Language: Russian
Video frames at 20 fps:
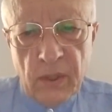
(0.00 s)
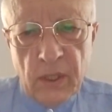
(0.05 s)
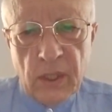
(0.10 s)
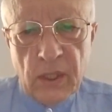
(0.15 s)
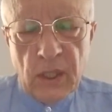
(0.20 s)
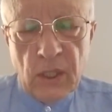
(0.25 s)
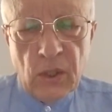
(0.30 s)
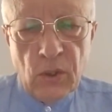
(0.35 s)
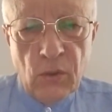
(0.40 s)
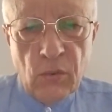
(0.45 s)

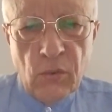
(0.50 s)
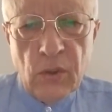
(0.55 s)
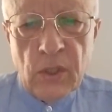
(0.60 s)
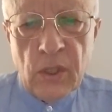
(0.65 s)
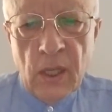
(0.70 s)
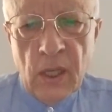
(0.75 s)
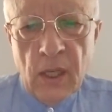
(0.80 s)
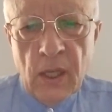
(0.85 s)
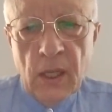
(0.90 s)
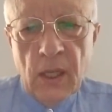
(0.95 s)
войны. Ну
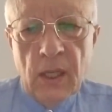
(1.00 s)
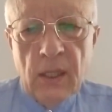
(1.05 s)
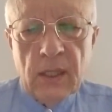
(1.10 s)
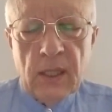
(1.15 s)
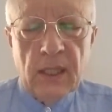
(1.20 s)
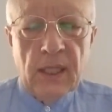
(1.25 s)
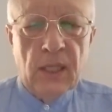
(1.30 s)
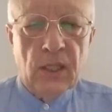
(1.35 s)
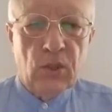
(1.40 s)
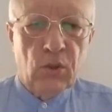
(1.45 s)
вот,
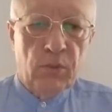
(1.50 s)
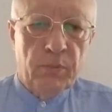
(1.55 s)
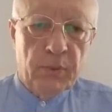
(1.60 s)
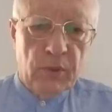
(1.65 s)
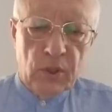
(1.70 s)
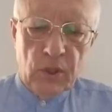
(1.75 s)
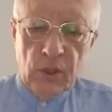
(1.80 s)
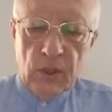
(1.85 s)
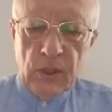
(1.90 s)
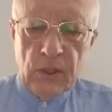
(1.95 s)
Тогда что
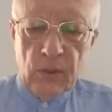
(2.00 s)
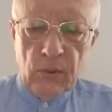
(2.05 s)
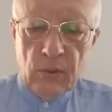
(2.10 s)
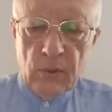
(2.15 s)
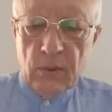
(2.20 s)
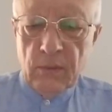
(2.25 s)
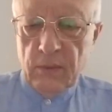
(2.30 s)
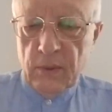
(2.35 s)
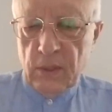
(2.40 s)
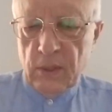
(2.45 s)
шупа
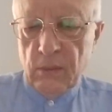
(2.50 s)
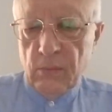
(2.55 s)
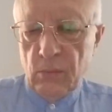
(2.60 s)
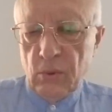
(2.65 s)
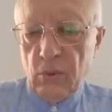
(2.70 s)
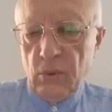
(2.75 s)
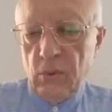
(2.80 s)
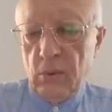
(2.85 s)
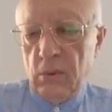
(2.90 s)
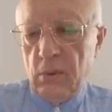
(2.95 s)
600,
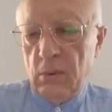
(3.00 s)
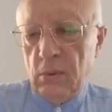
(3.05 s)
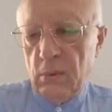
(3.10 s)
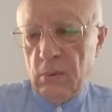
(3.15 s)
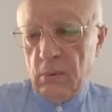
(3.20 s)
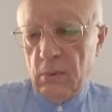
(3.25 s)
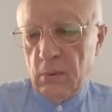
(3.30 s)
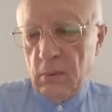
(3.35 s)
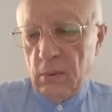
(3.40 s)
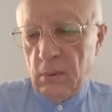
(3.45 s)
800,
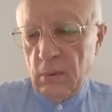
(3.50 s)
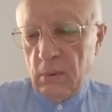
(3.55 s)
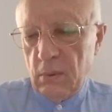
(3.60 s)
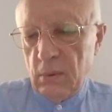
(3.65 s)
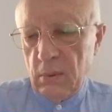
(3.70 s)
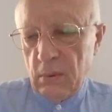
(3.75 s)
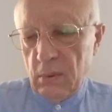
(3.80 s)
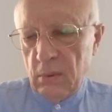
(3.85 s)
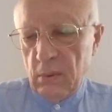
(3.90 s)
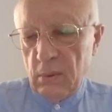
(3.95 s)

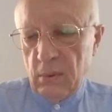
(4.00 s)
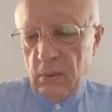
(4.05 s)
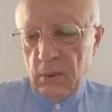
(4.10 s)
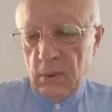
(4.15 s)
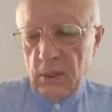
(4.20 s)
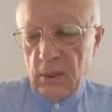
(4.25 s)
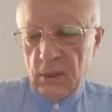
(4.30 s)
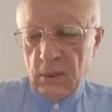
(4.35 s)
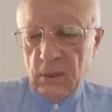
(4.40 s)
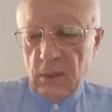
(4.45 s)

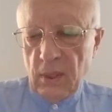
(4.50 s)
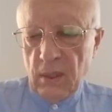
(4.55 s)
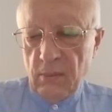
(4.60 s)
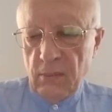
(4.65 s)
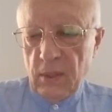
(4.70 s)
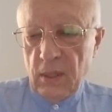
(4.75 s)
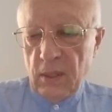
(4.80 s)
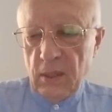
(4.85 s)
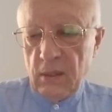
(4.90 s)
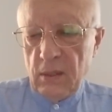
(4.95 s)
это
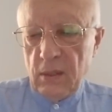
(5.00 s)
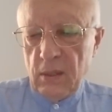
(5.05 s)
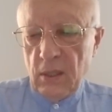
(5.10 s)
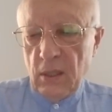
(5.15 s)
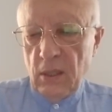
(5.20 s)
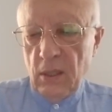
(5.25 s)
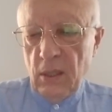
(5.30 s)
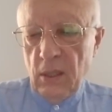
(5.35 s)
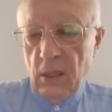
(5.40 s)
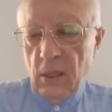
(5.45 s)
самое,
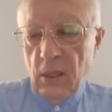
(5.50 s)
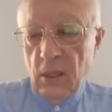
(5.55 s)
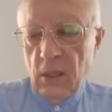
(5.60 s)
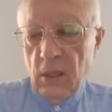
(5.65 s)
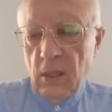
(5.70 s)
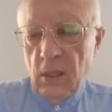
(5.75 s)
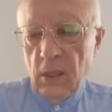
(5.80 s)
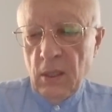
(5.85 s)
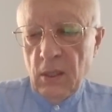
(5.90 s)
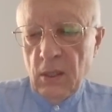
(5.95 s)
3,
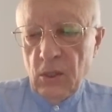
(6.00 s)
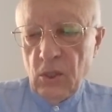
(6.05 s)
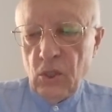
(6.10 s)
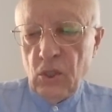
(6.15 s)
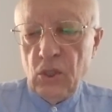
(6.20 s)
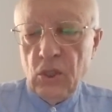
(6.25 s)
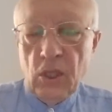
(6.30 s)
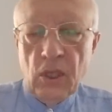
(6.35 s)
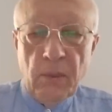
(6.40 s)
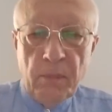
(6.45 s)

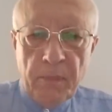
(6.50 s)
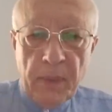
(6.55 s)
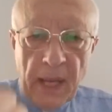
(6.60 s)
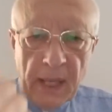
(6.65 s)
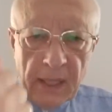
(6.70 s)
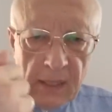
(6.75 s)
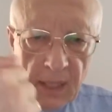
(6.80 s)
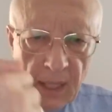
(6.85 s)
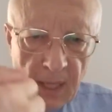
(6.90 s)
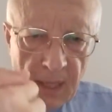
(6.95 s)
4,
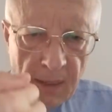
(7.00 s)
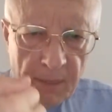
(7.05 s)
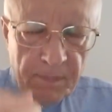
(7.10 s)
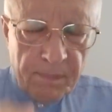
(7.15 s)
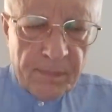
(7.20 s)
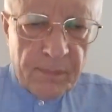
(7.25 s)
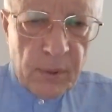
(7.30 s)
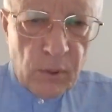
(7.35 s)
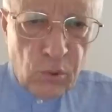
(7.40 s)
5.